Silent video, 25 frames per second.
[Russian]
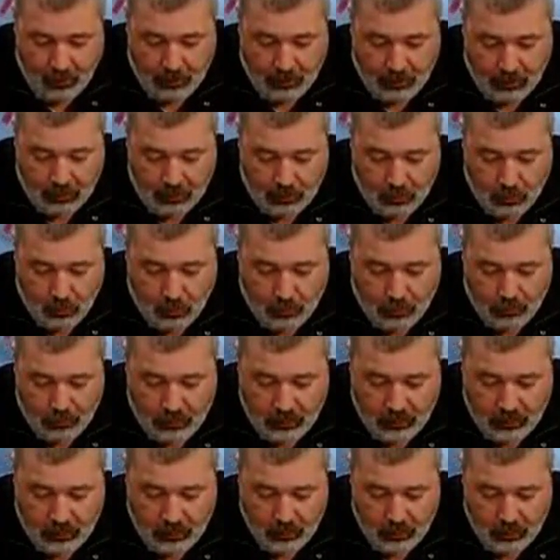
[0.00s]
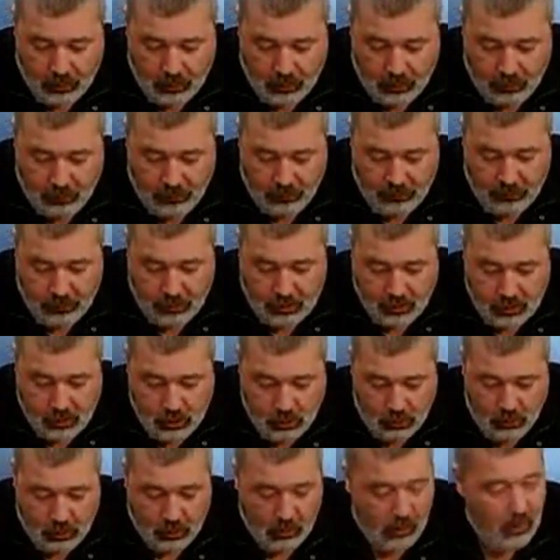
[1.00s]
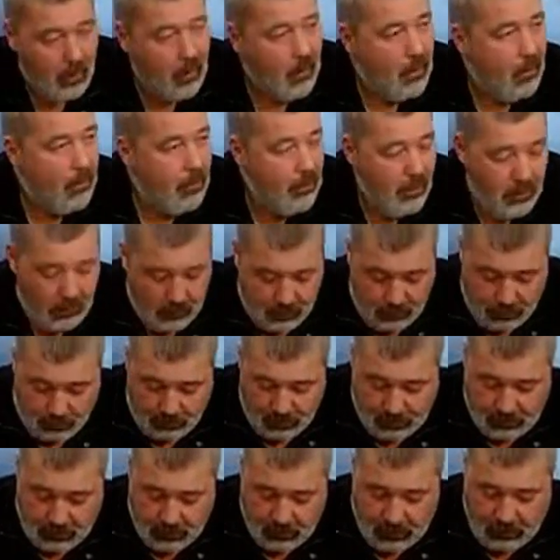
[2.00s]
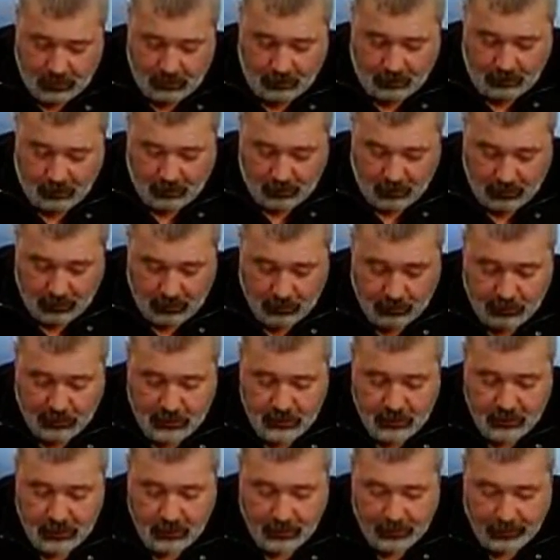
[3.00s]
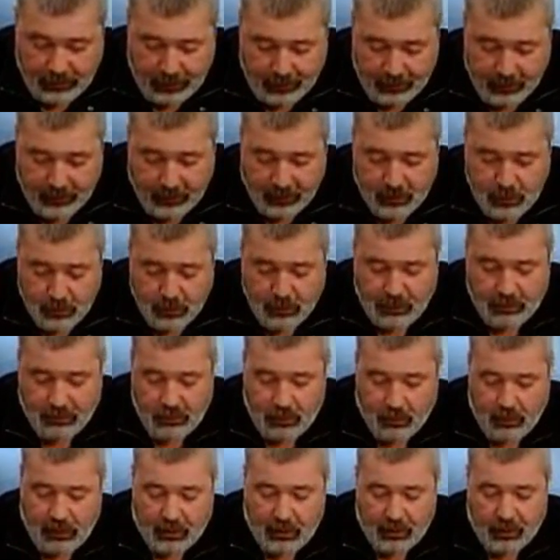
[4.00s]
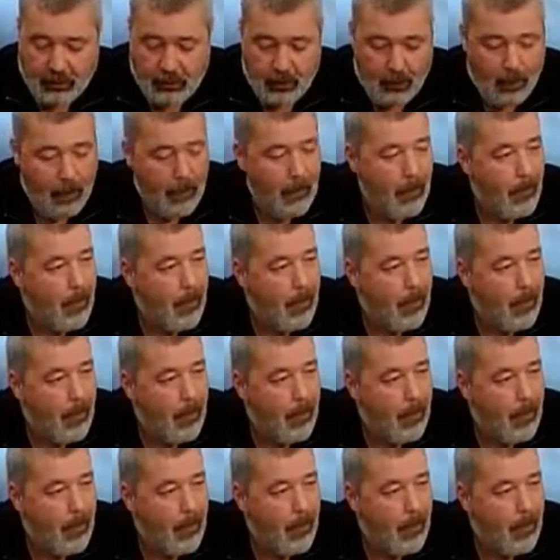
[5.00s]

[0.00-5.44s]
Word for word: полковник Фитчук был заместителем господина Коряка. Теперь внимание.